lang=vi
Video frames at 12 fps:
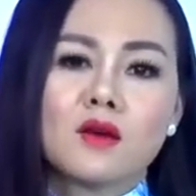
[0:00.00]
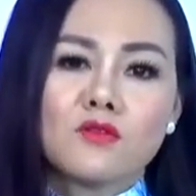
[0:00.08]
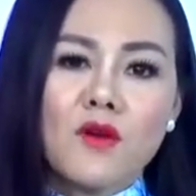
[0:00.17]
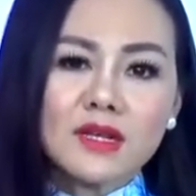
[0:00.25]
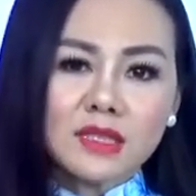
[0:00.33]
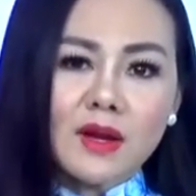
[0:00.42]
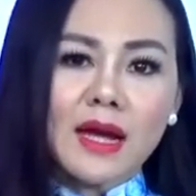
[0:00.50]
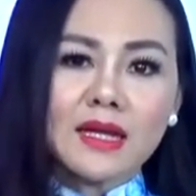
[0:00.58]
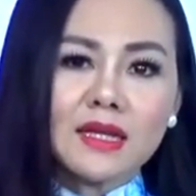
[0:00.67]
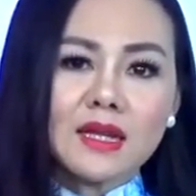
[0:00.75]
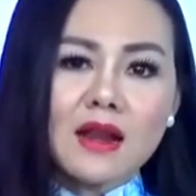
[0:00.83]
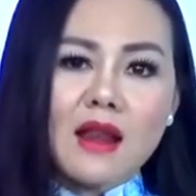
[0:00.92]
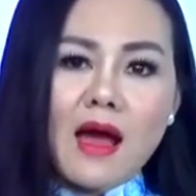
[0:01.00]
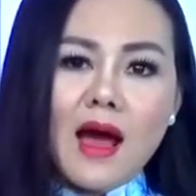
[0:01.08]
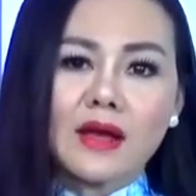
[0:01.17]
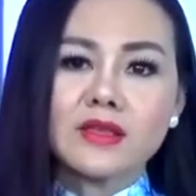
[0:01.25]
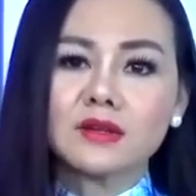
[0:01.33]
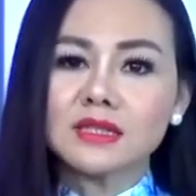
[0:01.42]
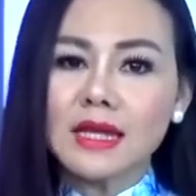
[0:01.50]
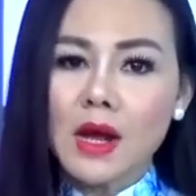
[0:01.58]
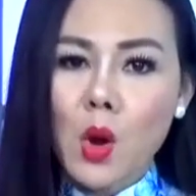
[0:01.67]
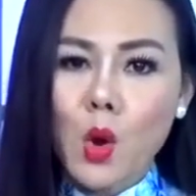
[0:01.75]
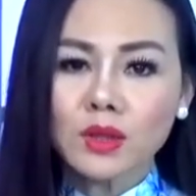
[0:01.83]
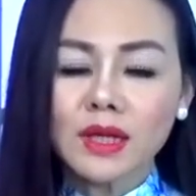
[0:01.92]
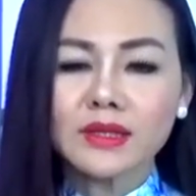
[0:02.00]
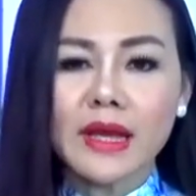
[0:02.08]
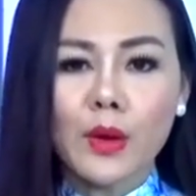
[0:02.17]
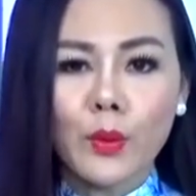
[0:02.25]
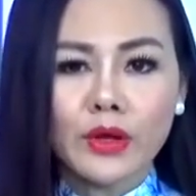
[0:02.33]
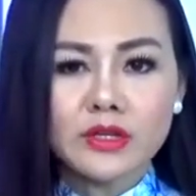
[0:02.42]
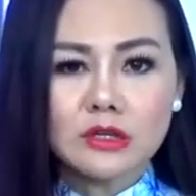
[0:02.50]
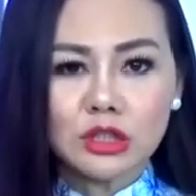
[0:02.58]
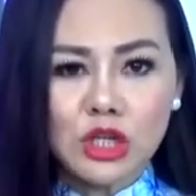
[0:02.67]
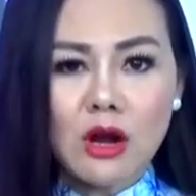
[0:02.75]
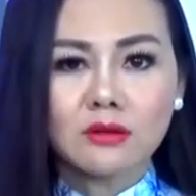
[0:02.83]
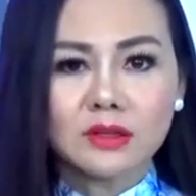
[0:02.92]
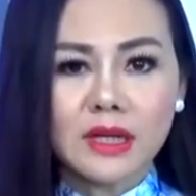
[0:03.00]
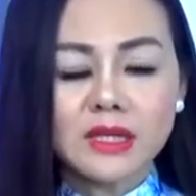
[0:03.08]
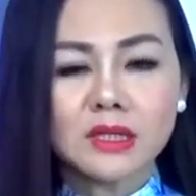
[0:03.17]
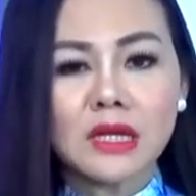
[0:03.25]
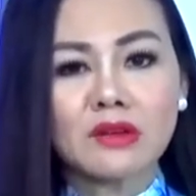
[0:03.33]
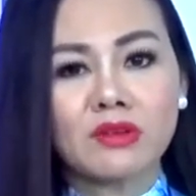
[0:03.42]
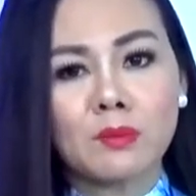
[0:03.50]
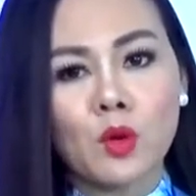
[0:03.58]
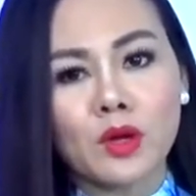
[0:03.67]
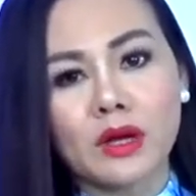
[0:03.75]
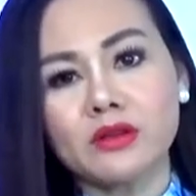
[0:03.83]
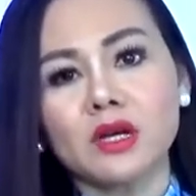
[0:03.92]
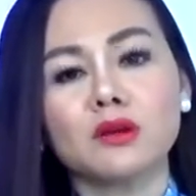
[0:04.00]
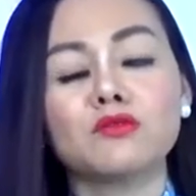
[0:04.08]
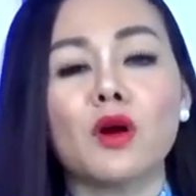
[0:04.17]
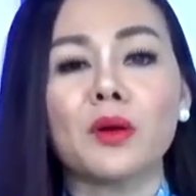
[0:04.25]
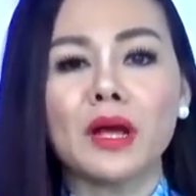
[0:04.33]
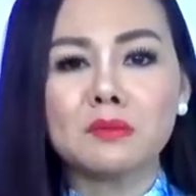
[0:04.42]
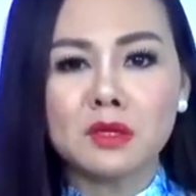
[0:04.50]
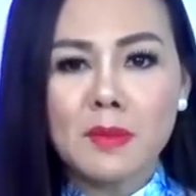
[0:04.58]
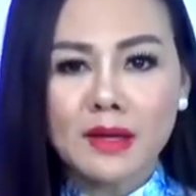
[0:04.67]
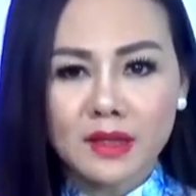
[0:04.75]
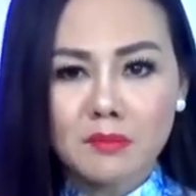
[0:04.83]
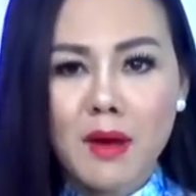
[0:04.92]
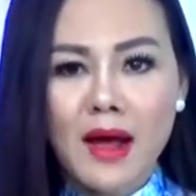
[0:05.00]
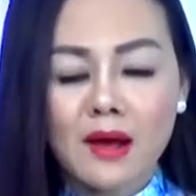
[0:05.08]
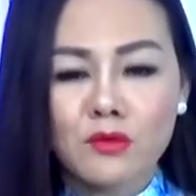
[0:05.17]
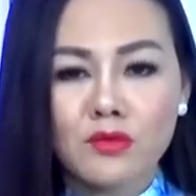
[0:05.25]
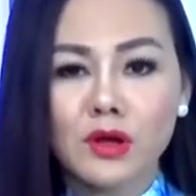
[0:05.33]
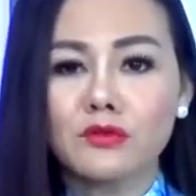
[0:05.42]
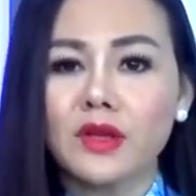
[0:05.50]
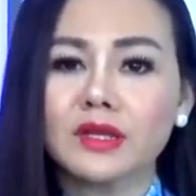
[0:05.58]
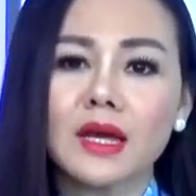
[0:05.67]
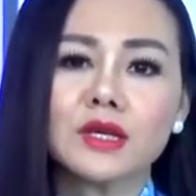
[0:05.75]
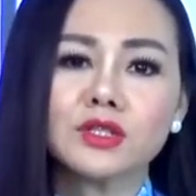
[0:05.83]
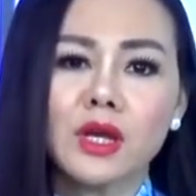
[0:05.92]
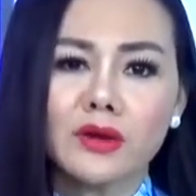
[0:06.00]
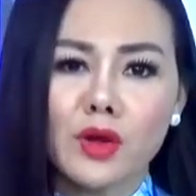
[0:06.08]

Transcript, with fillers: Và sau đây là nhận xét của tác giả Nguyễn Trường Sơn đăng trên trang Facebook cá nhân vào ngày 13 tháng 3 về việc thể chế